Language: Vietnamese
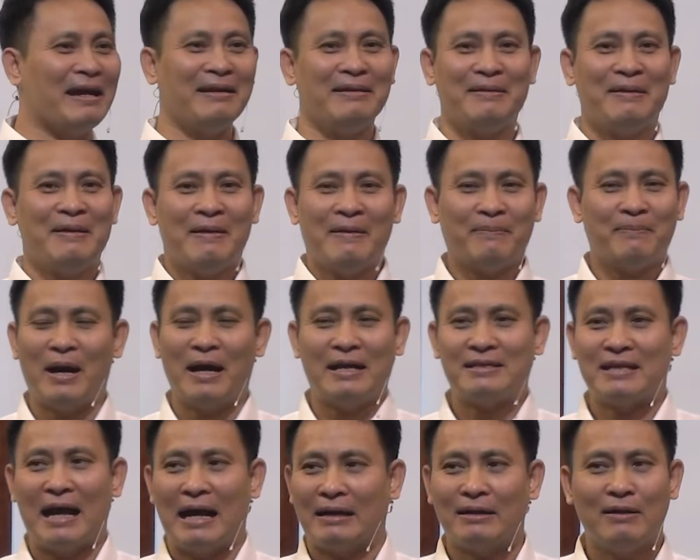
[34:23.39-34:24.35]
đâu có nhìn lên,
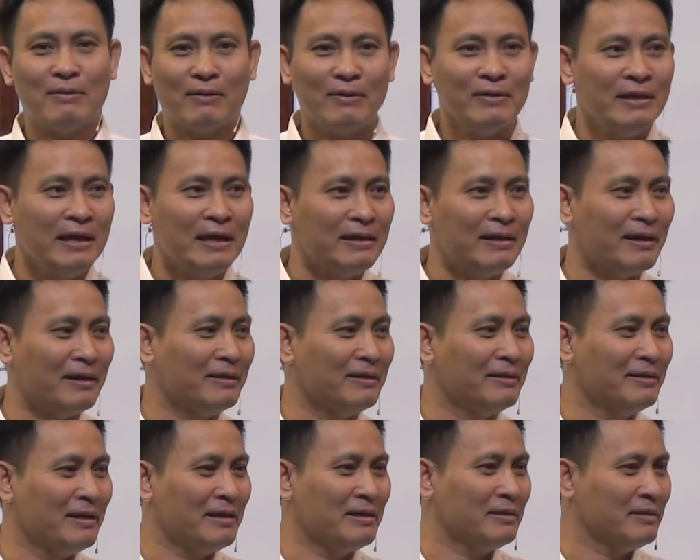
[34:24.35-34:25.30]
bài giảng đâu có
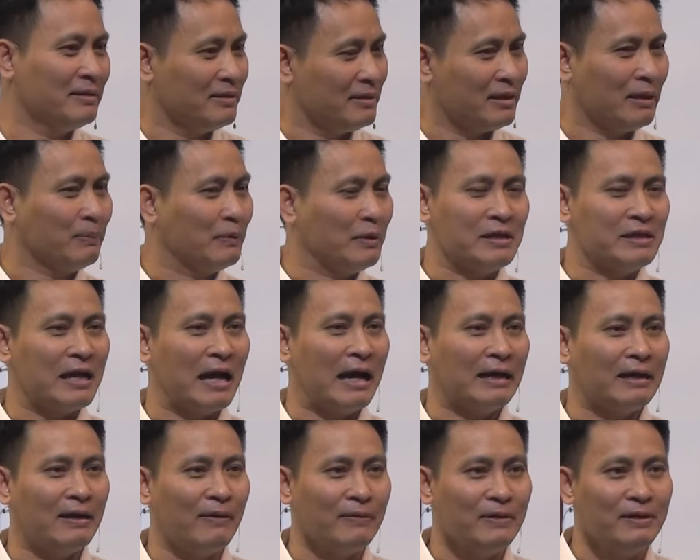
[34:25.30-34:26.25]
nhìn lên, lên
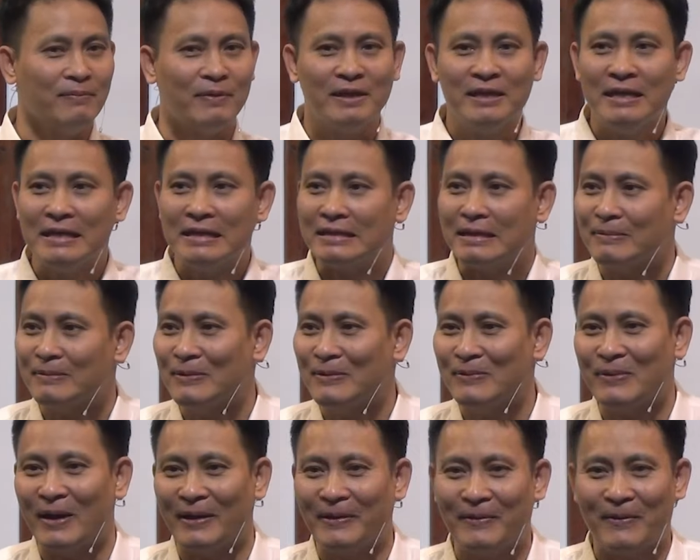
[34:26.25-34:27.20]
thập tự giá đâu. Nhưng mà
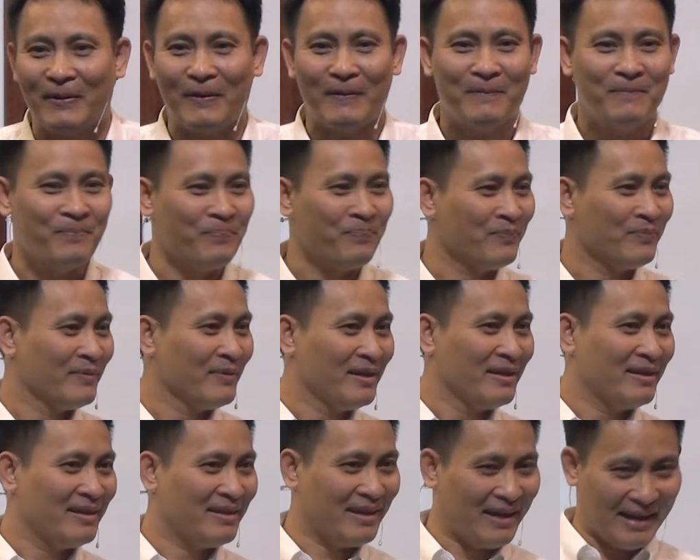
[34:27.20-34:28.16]
nhìn xem xung quanh có
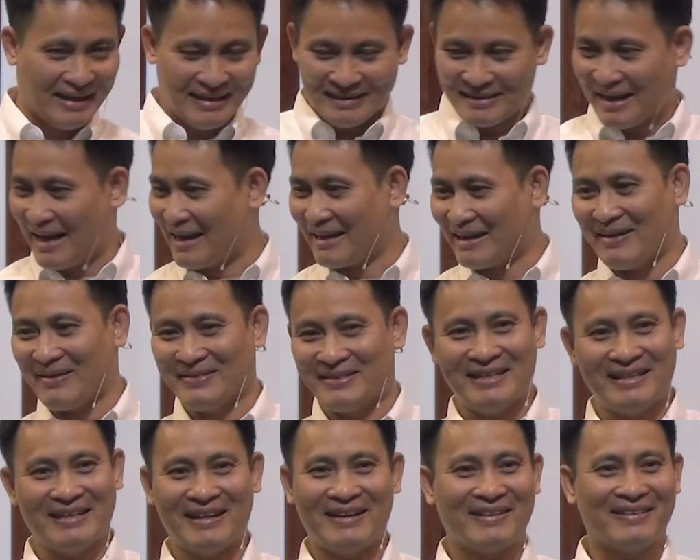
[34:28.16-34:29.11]
anh
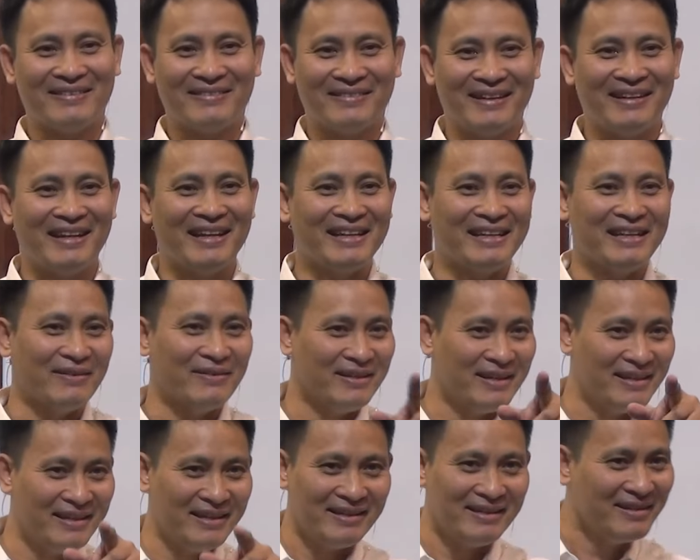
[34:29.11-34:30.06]
chàng nào chị nào không?
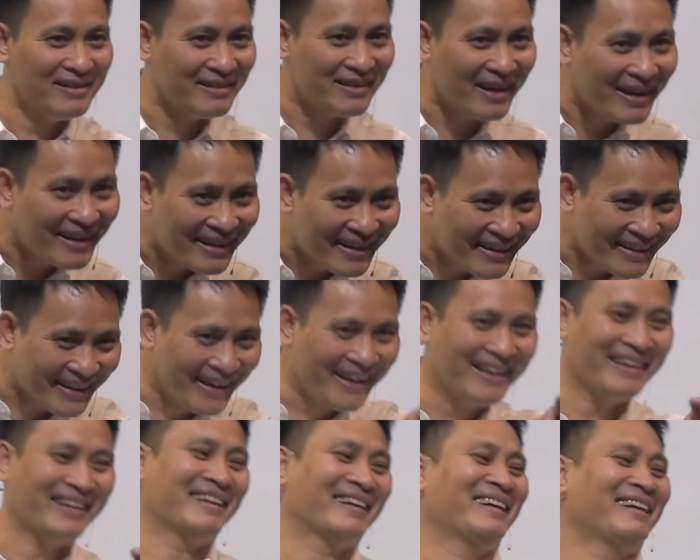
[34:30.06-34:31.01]
Đấy đấy kiểu nhìn nhìn như
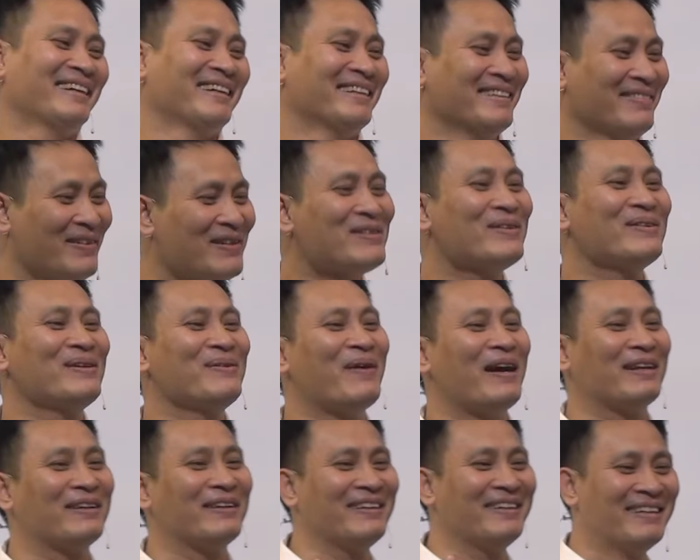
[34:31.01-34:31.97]
đấy đấy, đấy, đấy.
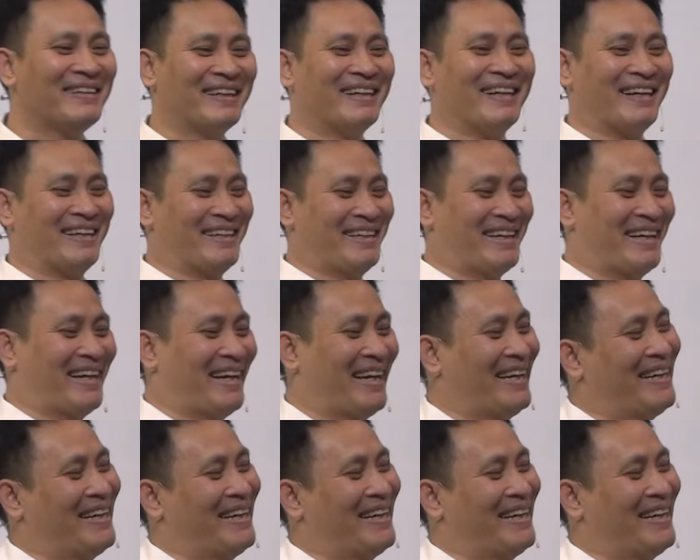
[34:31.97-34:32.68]
Ví dụ như vậy thôi.